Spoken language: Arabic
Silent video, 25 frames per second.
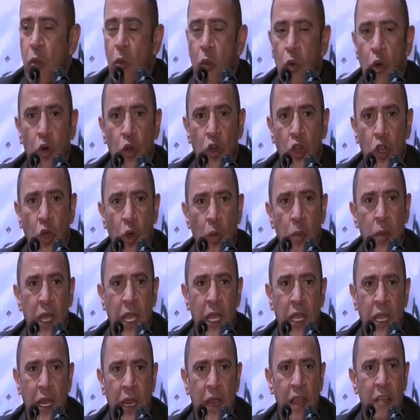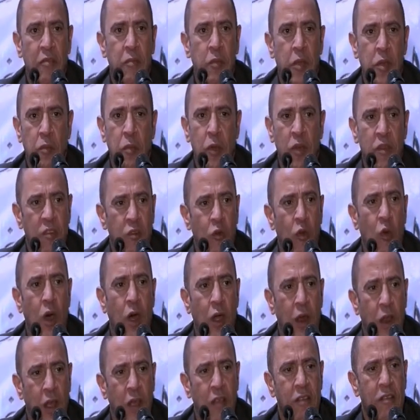جمهور يوم كده الناس بتبسط
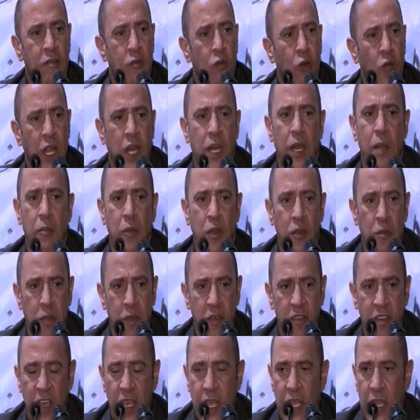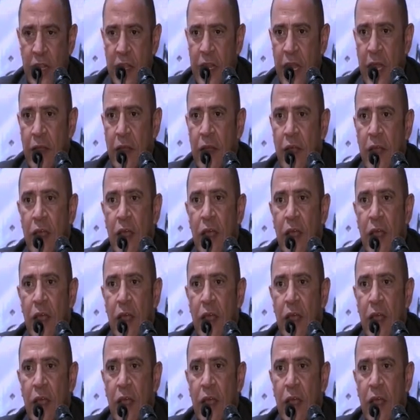وخلاص وإحنا بنتبسط جدا